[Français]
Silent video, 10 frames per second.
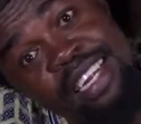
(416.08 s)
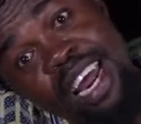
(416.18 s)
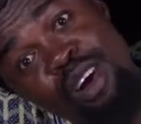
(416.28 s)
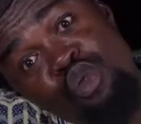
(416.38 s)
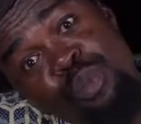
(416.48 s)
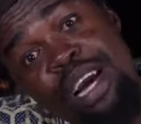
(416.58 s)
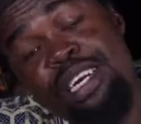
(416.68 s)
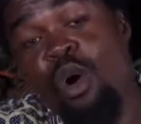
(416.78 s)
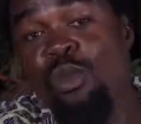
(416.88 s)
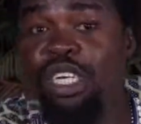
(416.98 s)
Nathalie Touba
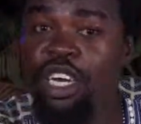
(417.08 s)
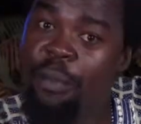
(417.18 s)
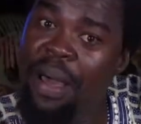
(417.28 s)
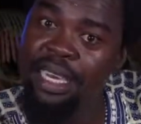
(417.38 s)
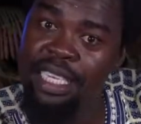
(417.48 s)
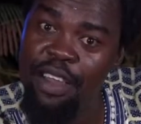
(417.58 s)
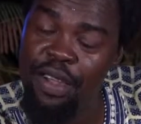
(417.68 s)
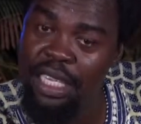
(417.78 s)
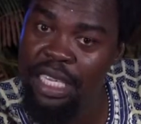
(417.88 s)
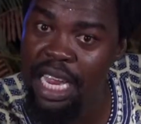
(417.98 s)
était obligé de partir
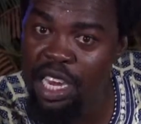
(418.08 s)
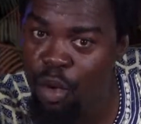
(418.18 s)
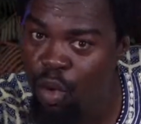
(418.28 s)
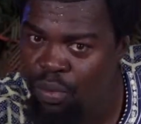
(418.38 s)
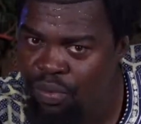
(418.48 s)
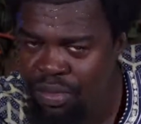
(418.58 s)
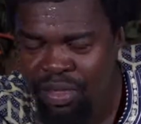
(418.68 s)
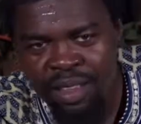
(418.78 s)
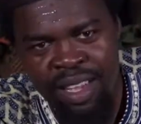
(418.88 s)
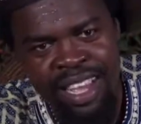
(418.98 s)
avec ses animaux.
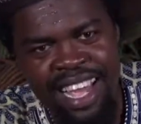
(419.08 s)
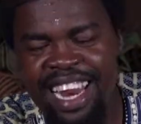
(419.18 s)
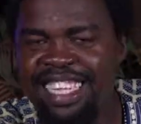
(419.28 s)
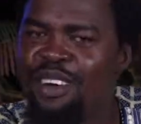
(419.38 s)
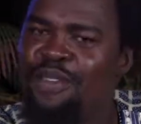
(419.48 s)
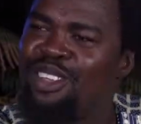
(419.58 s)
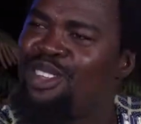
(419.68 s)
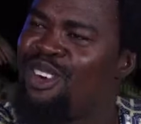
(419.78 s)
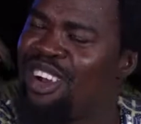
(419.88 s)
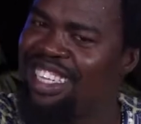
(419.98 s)
Et les enfants
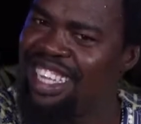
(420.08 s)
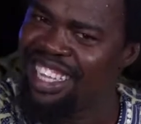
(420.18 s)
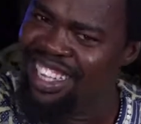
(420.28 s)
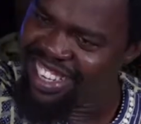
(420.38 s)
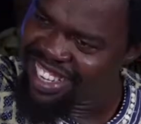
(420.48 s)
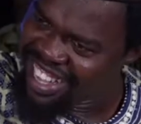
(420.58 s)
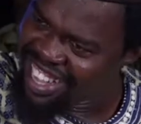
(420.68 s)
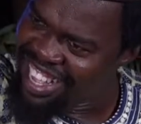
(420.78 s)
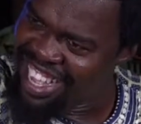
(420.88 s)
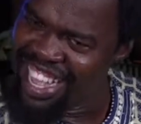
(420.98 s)
sont sortis
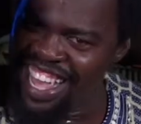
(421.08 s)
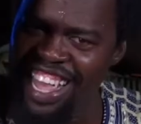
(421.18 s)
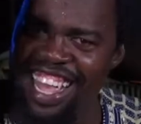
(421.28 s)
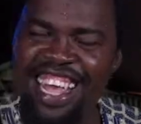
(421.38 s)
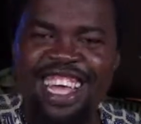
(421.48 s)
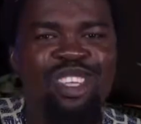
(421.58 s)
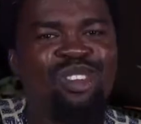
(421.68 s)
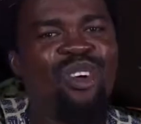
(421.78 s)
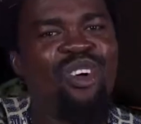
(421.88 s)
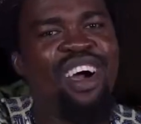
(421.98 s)
et
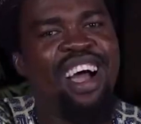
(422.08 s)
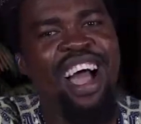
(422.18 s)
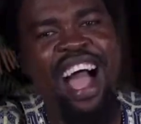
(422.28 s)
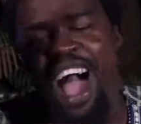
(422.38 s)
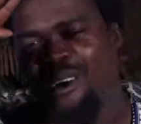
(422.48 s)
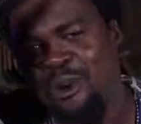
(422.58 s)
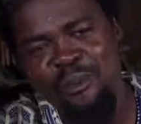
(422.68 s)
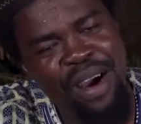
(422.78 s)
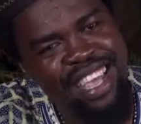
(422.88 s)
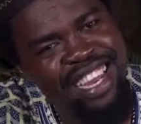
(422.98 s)
ils ont
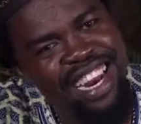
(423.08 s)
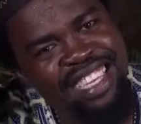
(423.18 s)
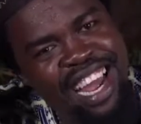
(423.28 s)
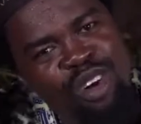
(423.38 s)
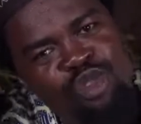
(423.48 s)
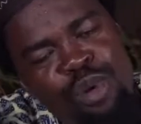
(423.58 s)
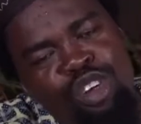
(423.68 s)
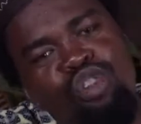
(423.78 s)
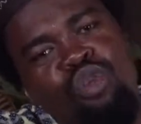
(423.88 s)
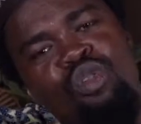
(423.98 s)
accompagné Nathalie
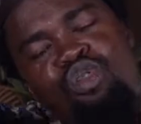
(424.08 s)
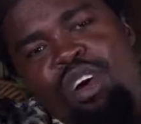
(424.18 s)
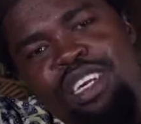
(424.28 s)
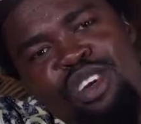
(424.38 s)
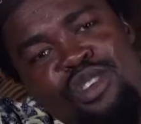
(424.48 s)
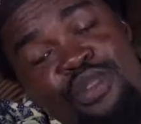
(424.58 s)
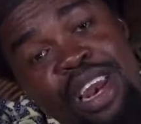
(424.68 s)
Touba jusqu'au sortie du